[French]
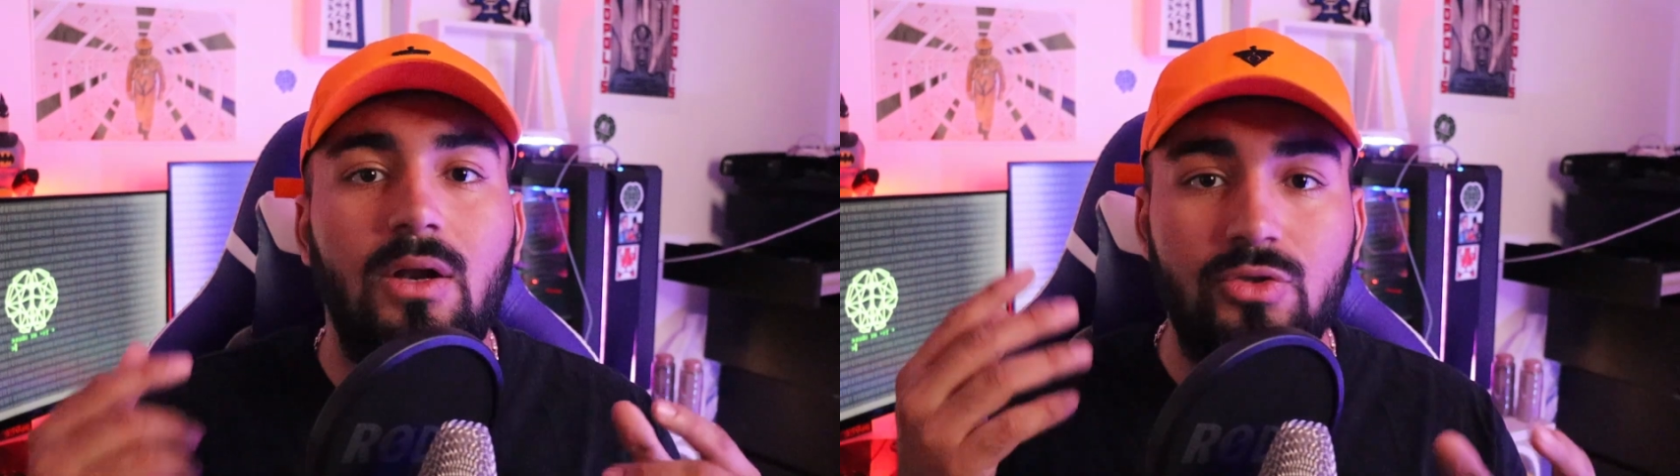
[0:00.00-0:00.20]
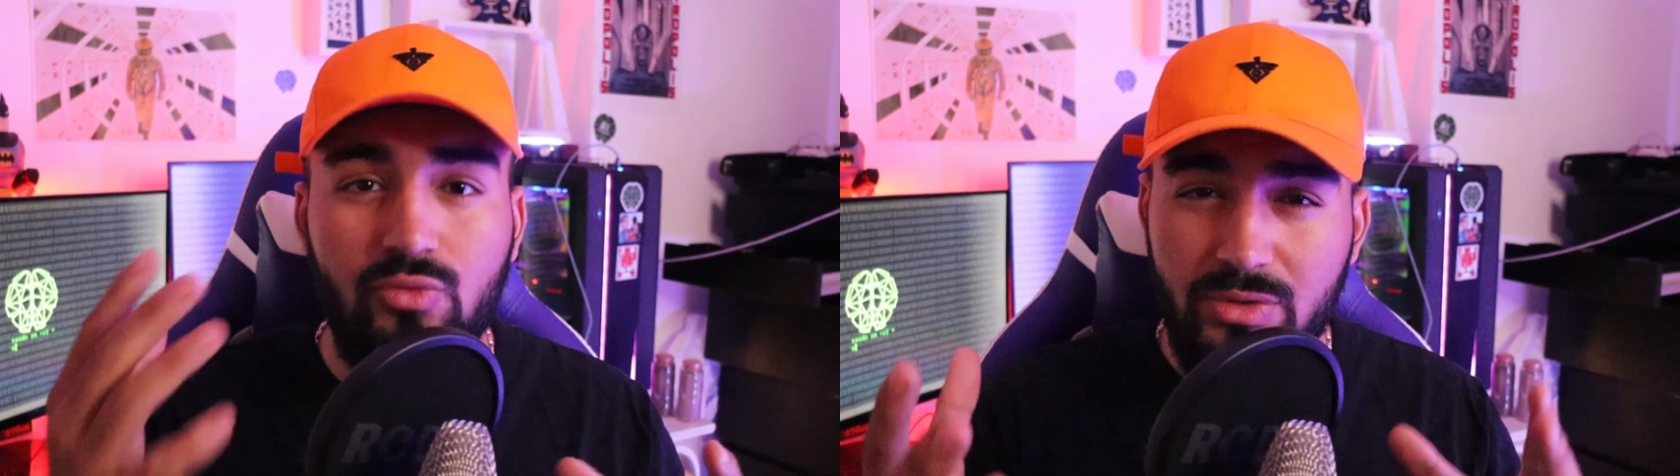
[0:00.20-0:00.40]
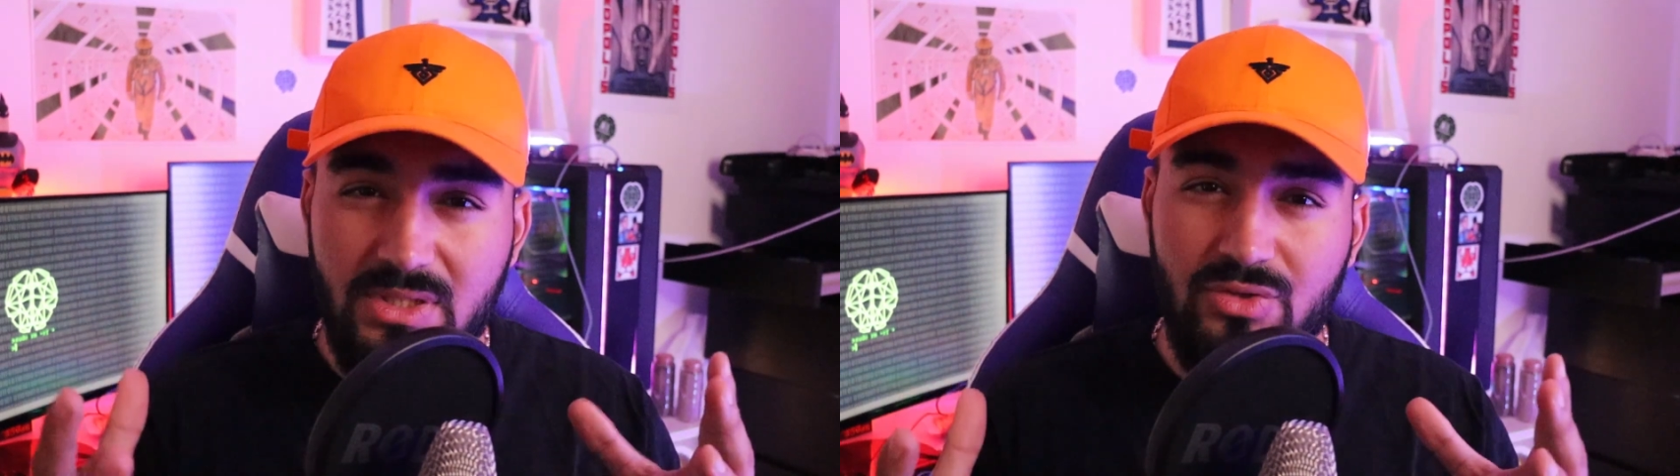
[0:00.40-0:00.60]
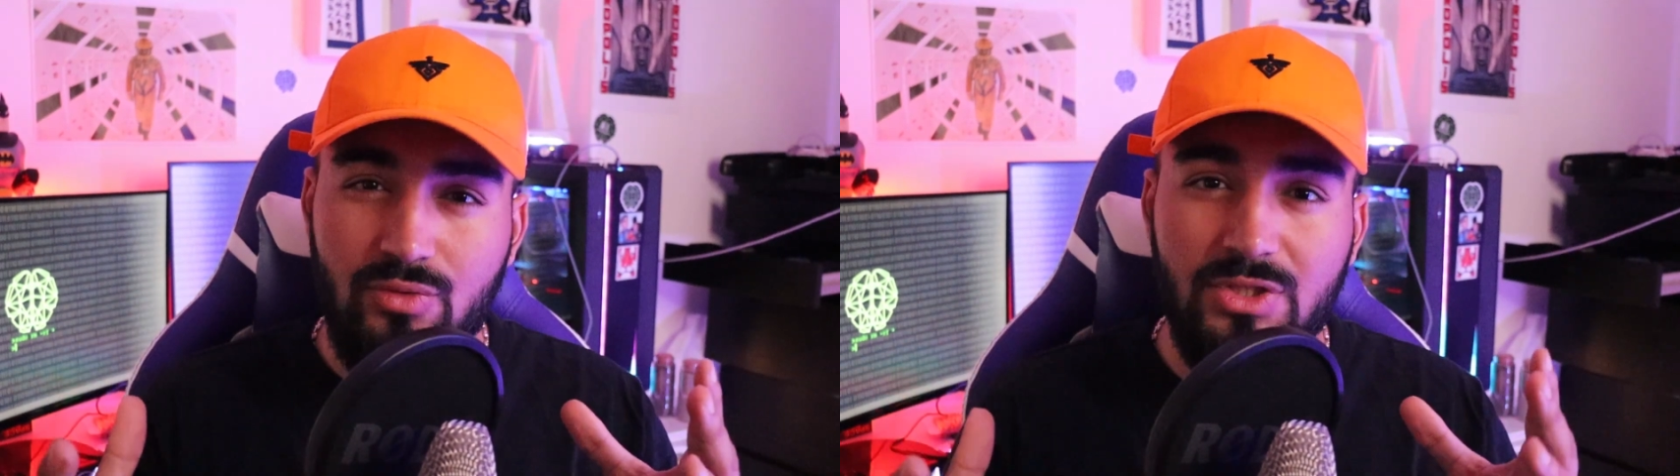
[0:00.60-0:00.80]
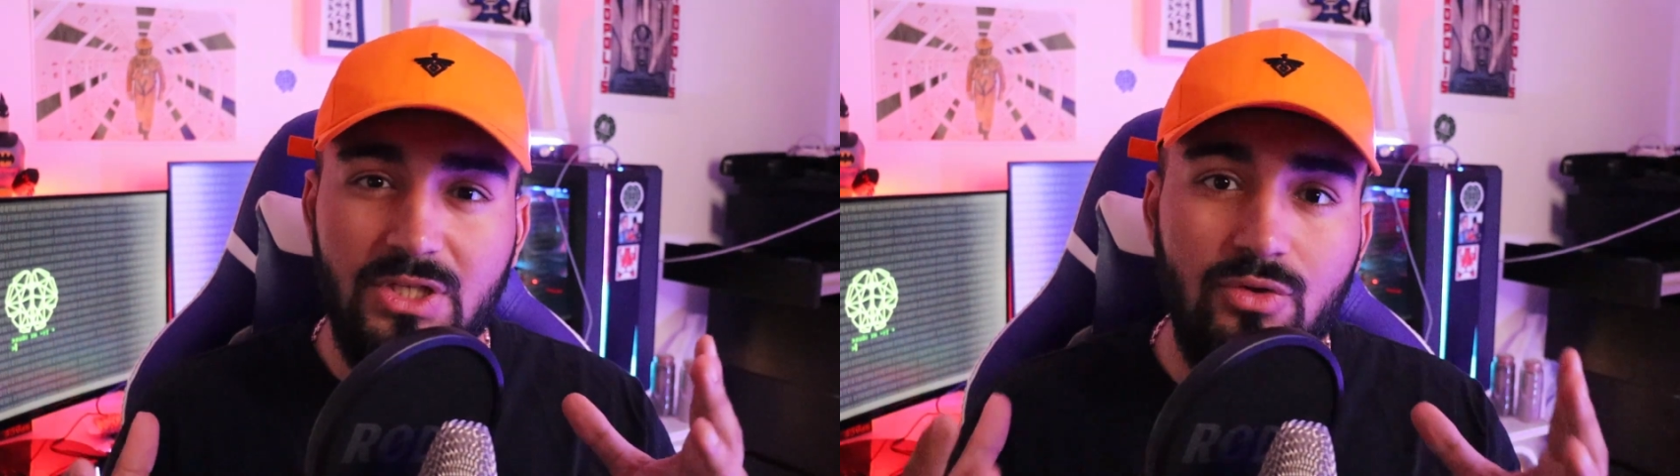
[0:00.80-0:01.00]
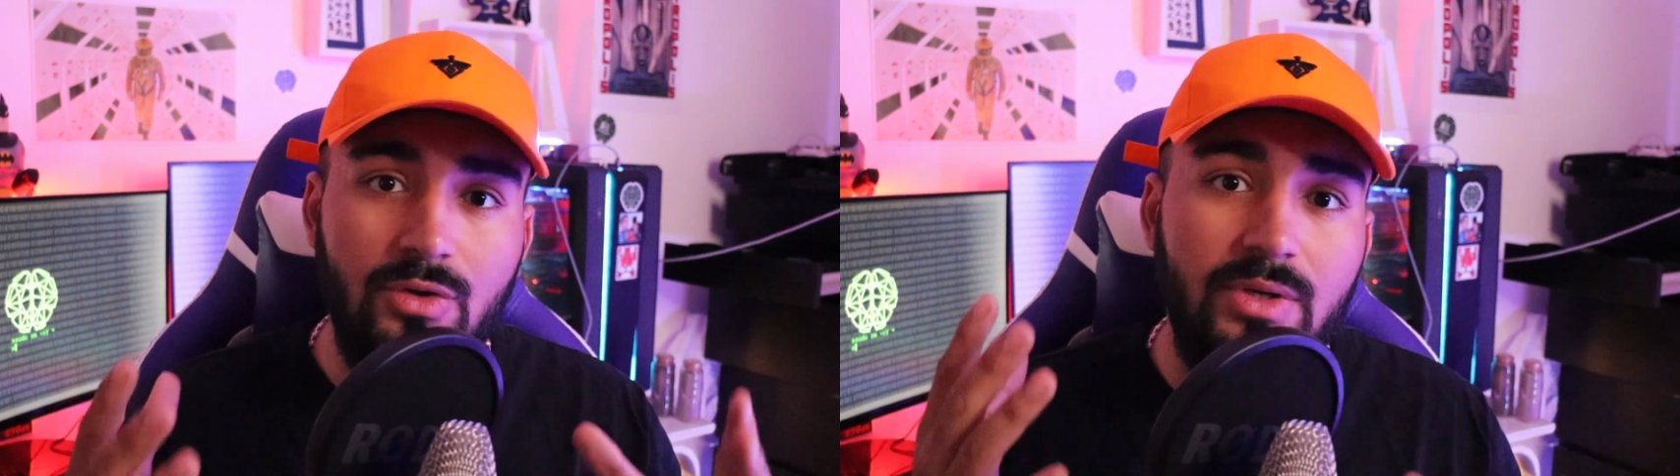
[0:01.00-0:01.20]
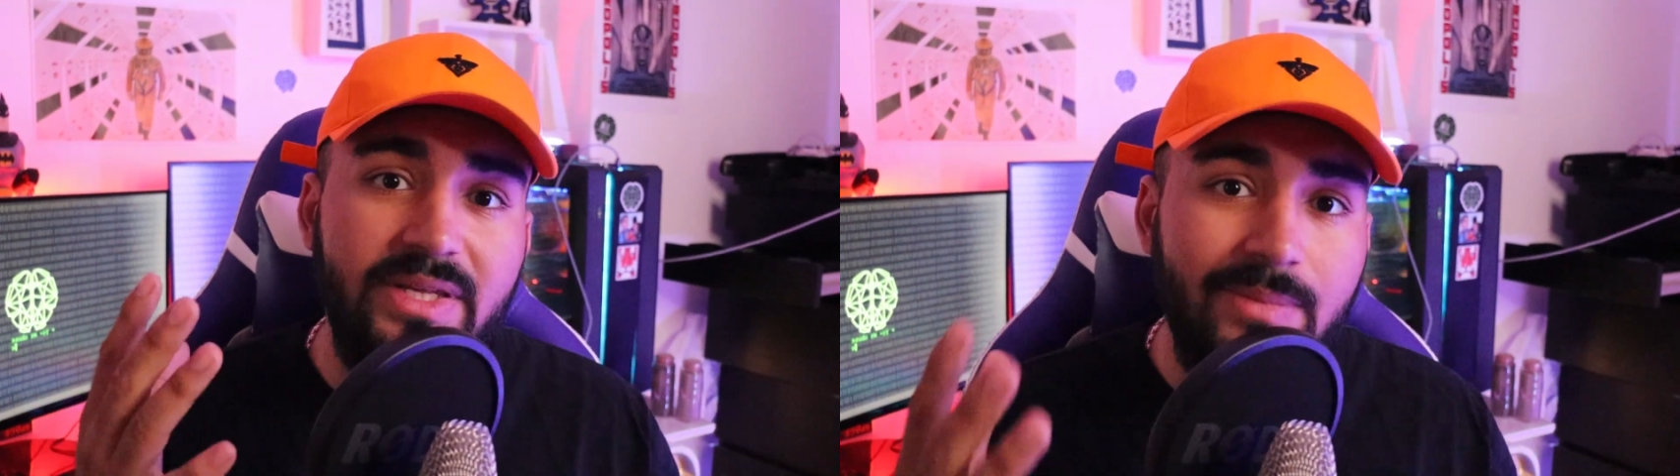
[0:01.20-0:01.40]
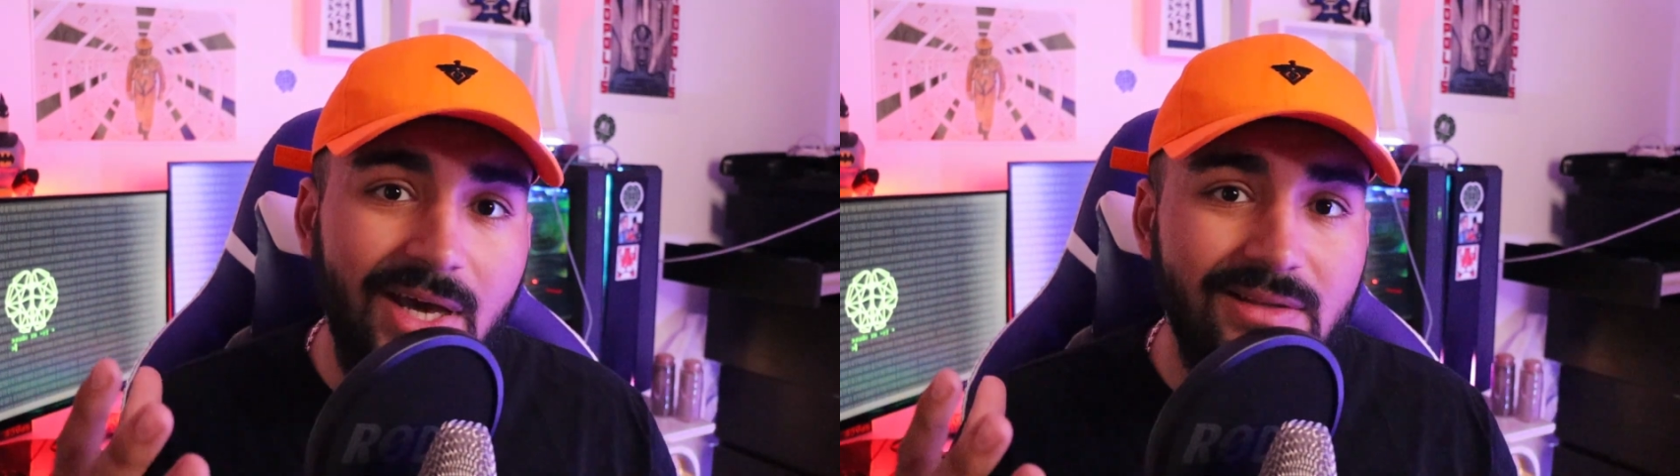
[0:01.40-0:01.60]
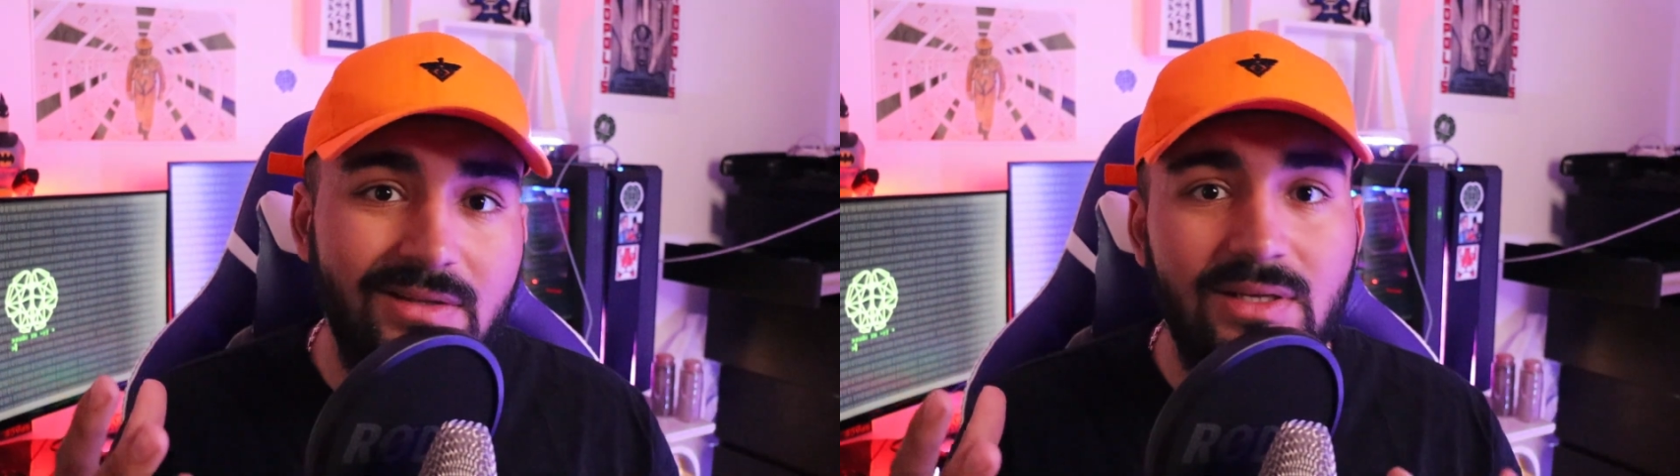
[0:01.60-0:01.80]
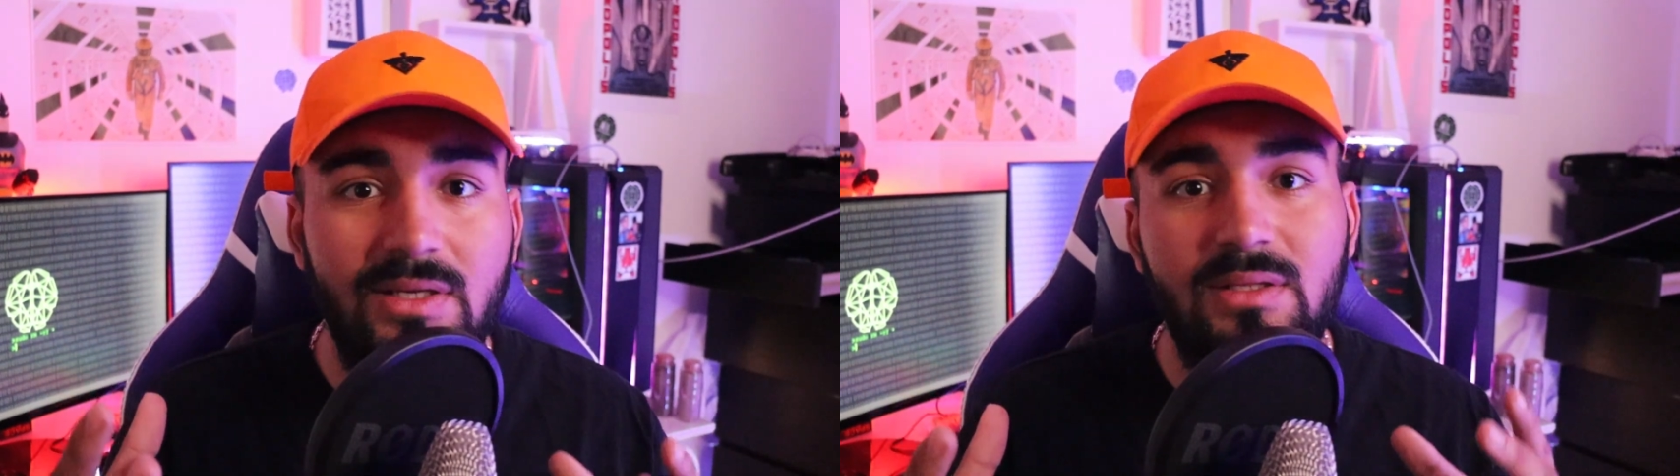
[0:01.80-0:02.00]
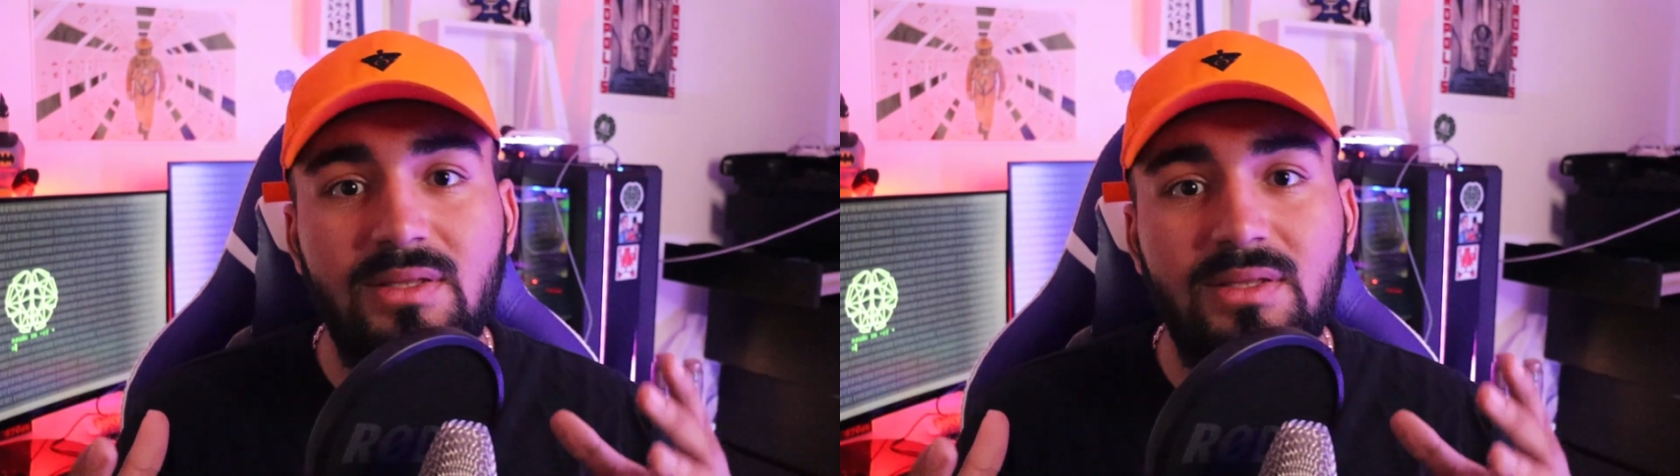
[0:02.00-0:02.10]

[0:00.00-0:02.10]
Alors tous ces sujets de liberté,